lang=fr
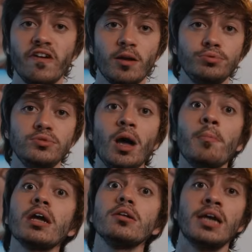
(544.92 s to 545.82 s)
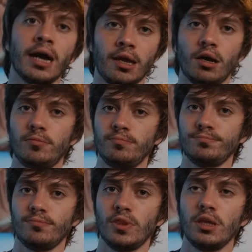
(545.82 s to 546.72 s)
avec plus d'emmerdes derrière.
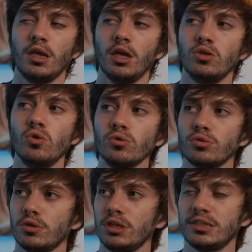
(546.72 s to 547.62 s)
Donc